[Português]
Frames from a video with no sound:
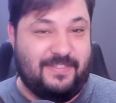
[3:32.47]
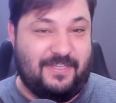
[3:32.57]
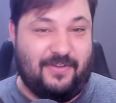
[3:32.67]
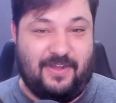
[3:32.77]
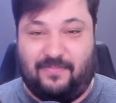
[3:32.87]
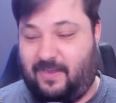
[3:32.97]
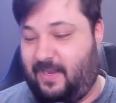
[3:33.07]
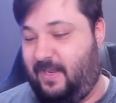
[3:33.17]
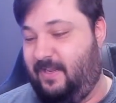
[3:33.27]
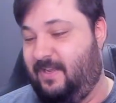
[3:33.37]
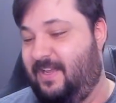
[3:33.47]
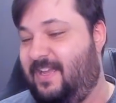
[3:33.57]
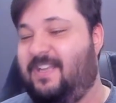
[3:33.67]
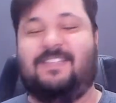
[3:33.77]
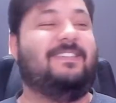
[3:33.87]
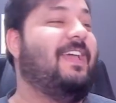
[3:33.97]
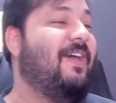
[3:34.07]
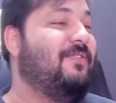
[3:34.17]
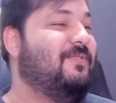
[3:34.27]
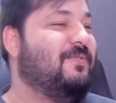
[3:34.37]
se agora vai, hein?
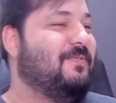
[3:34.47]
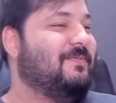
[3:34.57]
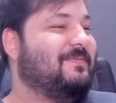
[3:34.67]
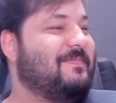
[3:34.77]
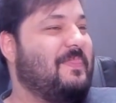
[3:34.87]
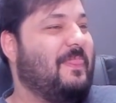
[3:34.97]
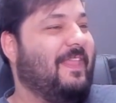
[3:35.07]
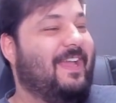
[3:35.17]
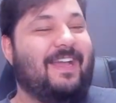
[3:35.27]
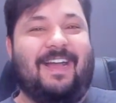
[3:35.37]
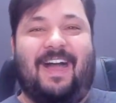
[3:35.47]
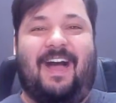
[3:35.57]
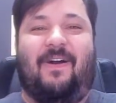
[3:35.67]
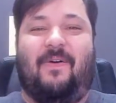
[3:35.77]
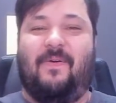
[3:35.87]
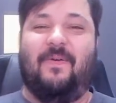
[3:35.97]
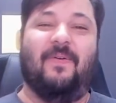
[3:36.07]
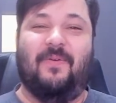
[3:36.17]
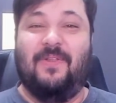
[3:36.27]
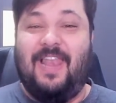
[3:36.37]
Zero de novo. O,
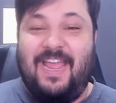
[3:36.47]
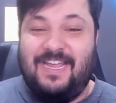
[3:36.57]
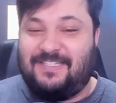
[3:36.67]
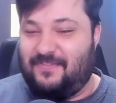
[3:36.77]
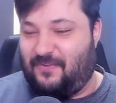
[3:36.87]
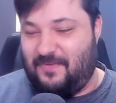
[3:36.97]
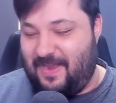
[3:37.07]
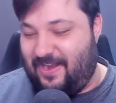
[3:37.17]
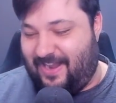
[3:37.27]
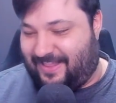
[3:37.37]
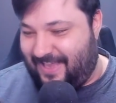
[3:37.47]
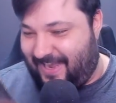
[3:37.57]
o, o laser foi o melhor até